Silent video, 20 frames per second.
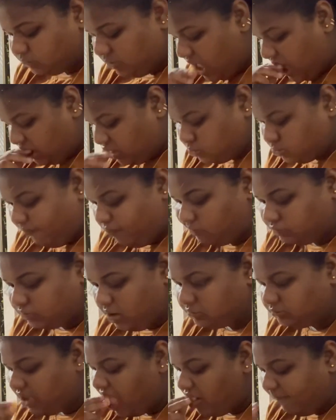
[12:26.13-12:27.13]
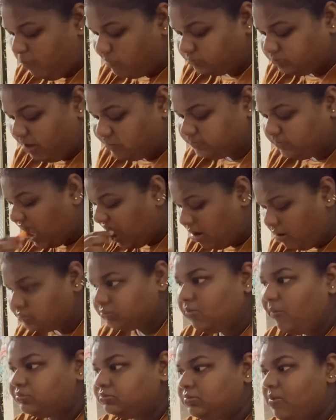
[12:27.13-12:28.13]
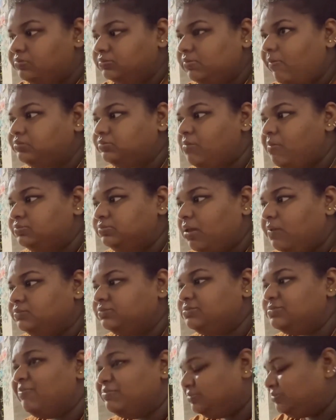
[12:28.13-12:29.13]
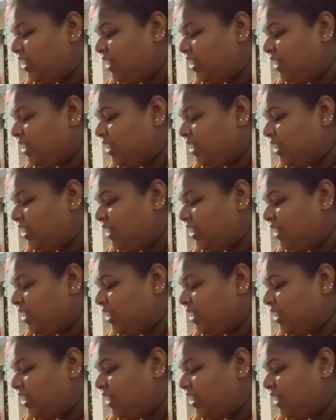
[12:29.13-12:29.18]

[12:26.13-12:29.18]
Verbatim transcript: अपना ही नया सैंडविच इन्वेंट करके तो आई सेड है